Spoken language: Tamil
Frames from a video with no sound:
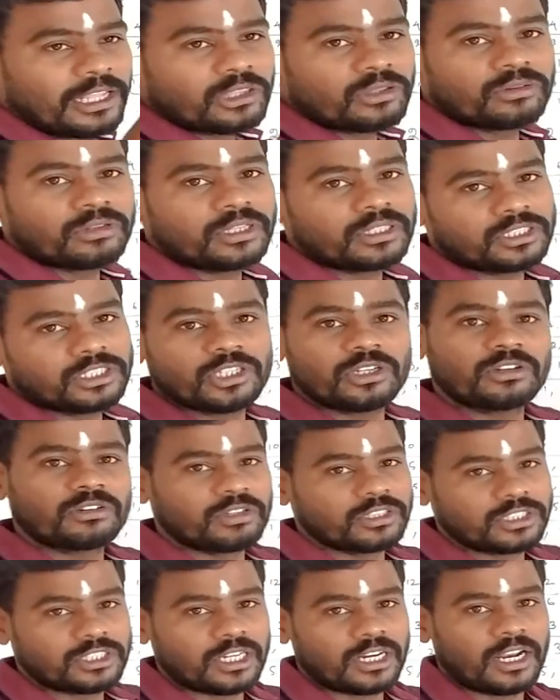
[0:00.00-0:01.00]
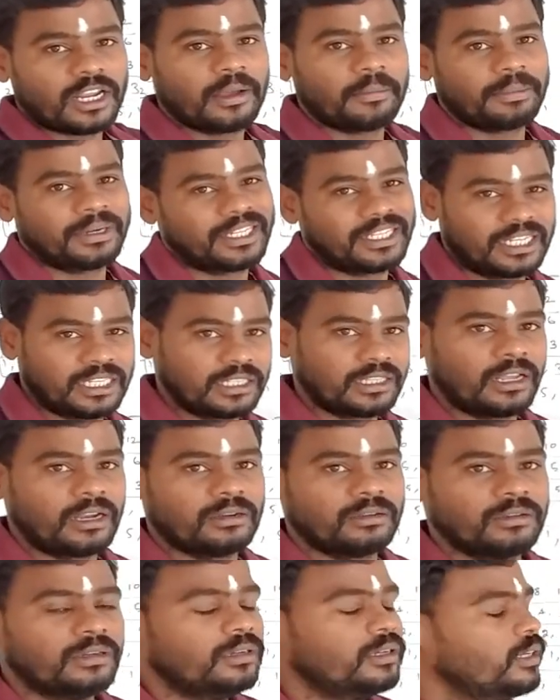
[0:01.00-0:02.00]
பார்த்தோன்னே ஜீரோன்னு வச்சிடலாம் பட்
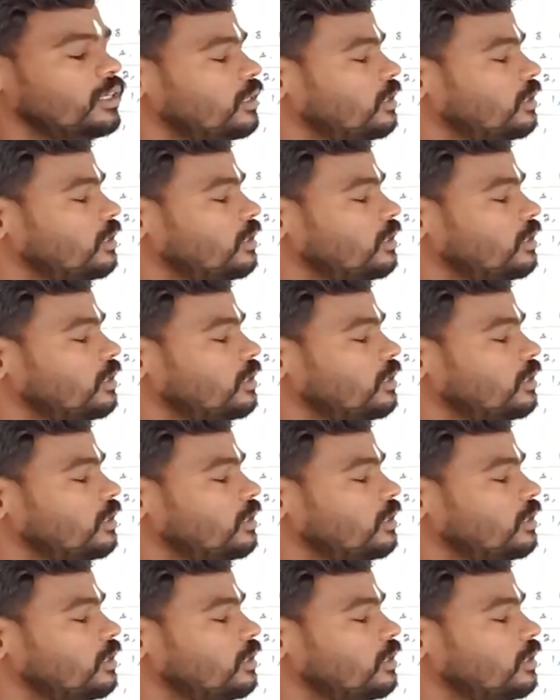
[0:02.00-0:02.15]
இருந்தாலும்